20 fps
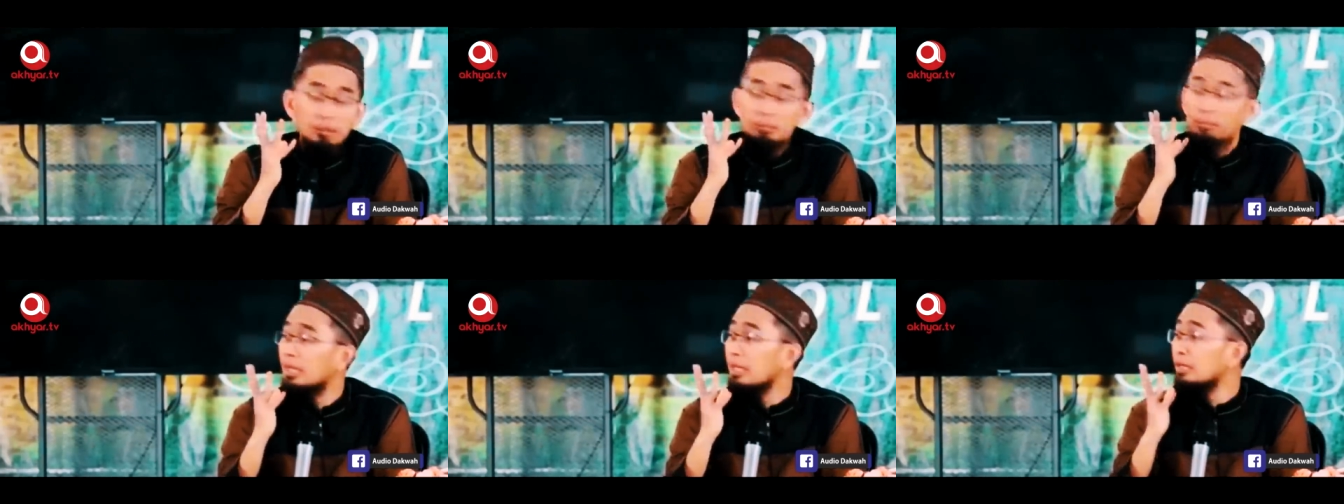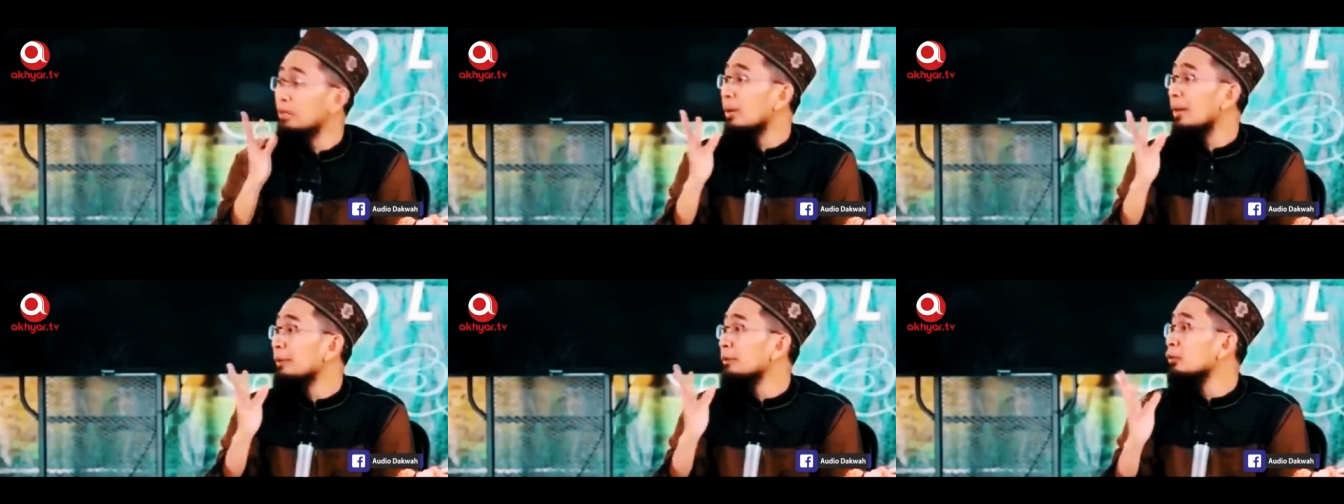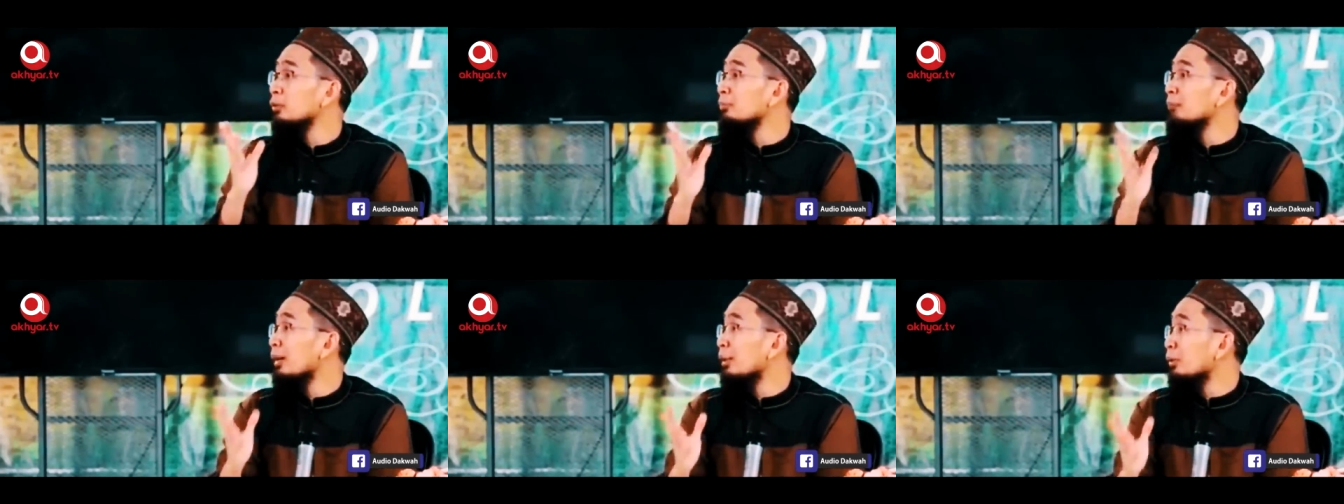Begitu
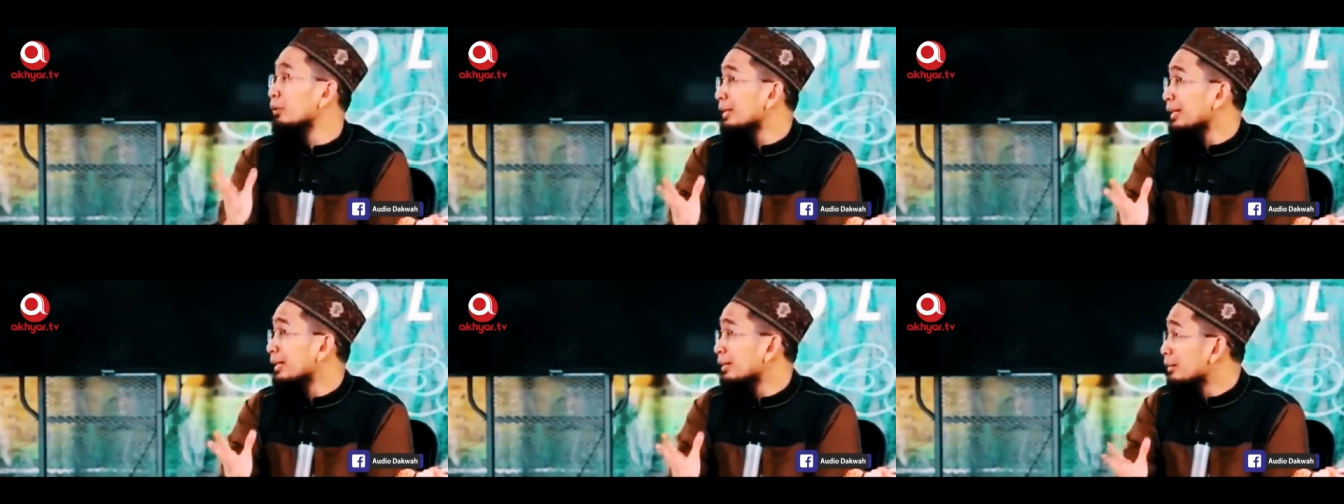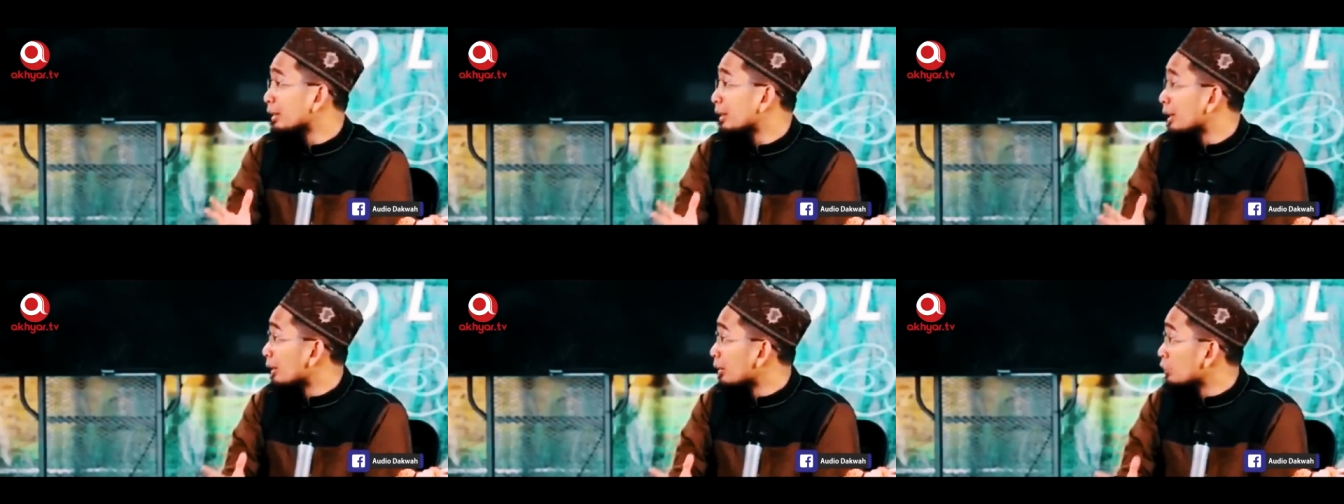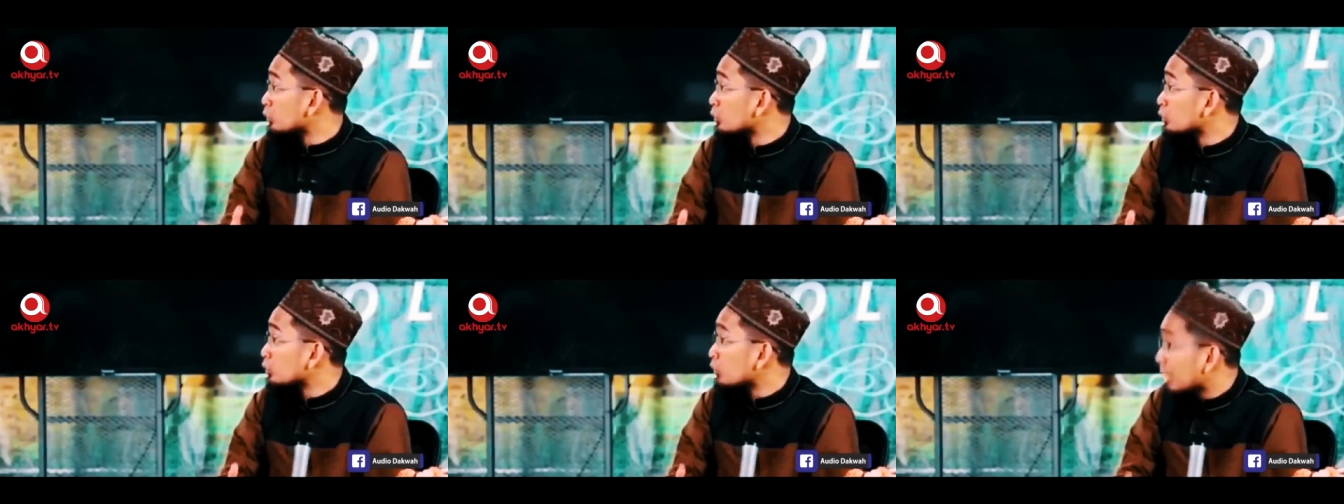antum bangun kan tidak
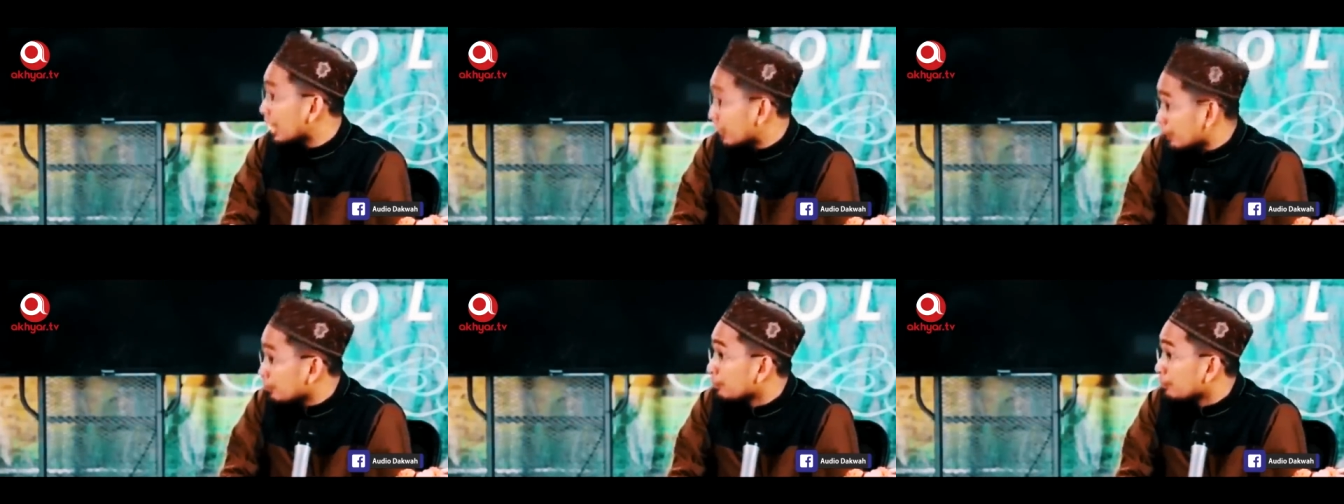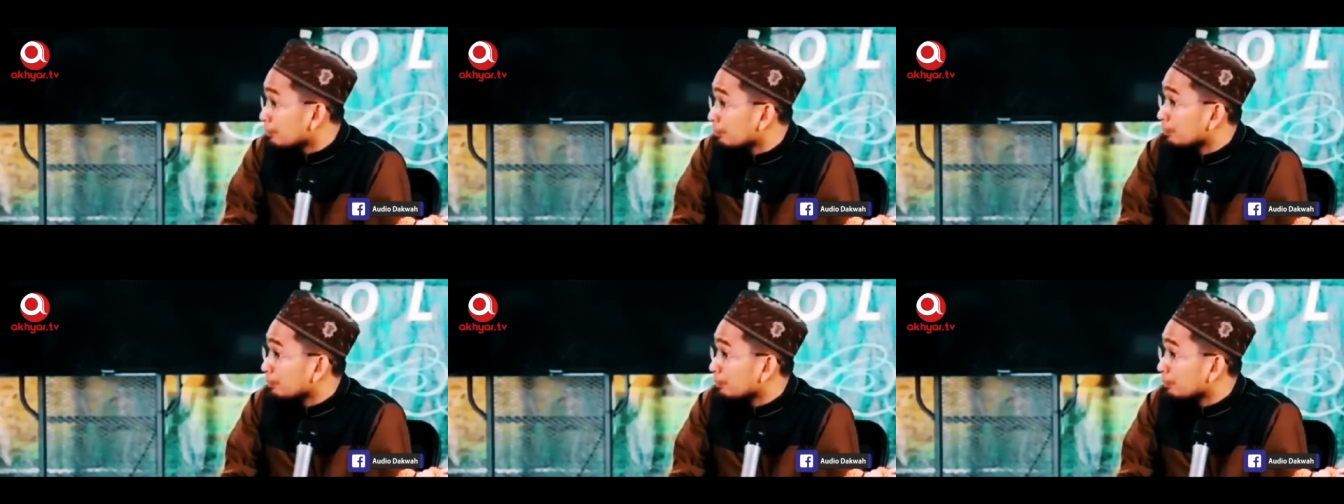langsung sholat